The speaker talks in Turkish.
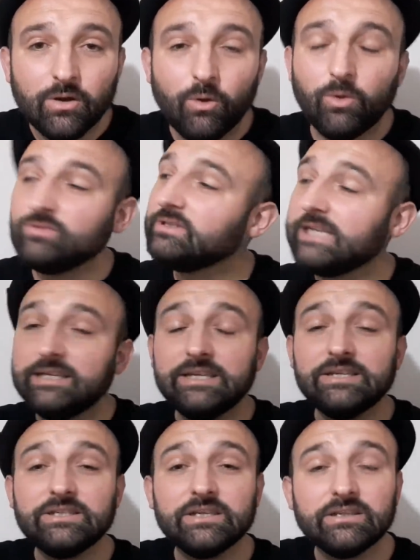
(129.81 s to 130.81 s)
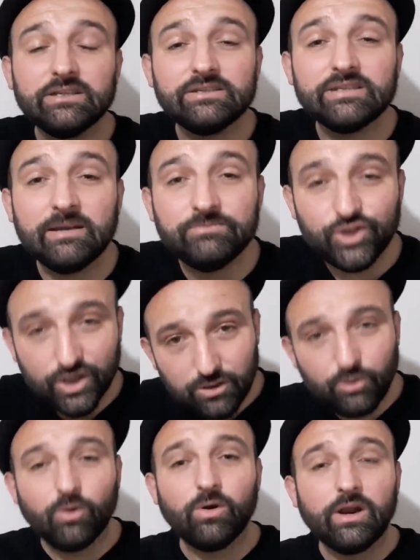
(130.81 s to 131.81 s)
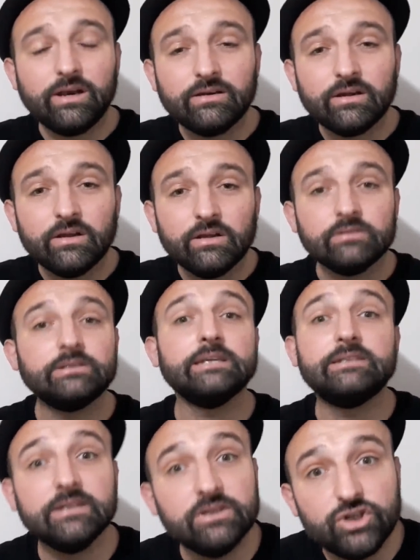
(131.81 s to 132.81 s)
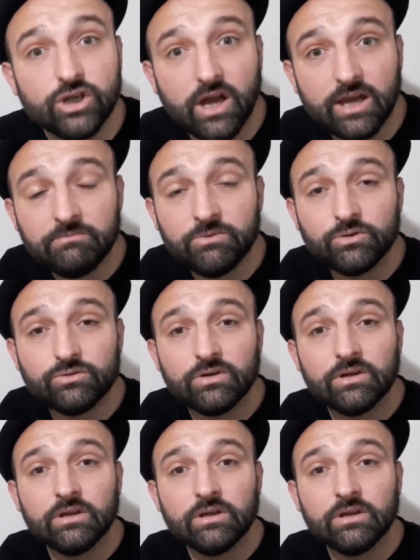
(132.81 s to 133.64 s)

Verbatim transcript: 18 yıldır zamcıklıyorlar. Sesini çıkarmıyor.